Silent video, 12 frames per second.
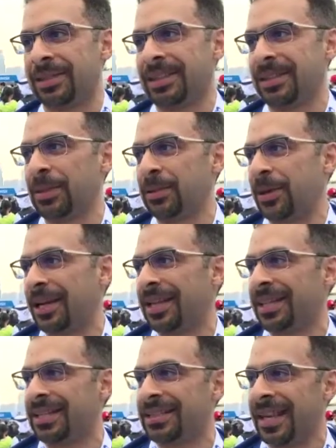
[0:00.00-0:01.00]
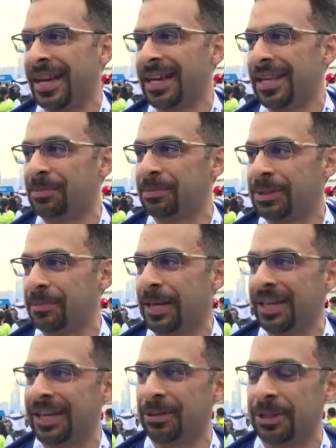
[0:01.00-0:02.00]
آه، من وانا كنت ياهل
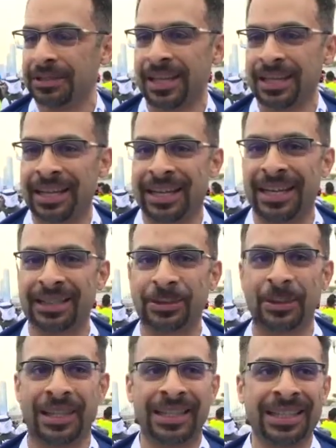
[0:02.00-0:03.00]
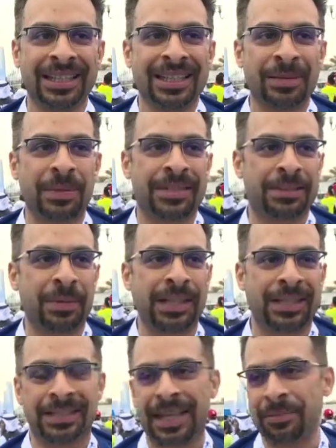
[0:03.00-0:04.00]
بالسباق الوطني على طول بس ما
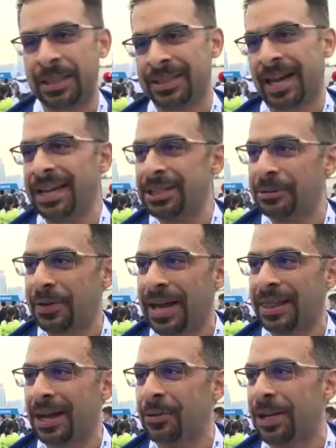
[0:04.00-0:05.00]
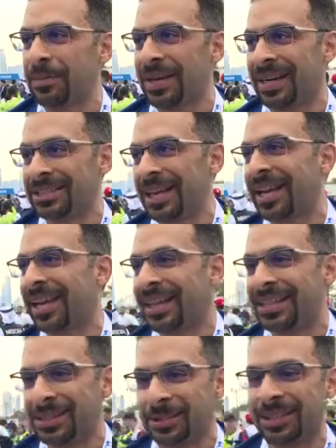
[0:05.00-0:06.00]
كنت اجيب نتائج فهذا اول مره ان شاء الله
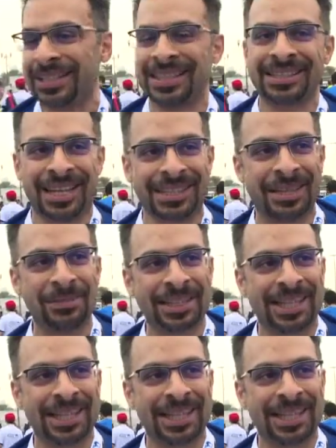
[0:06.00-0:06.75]
يعني تكون نتيجه احسن من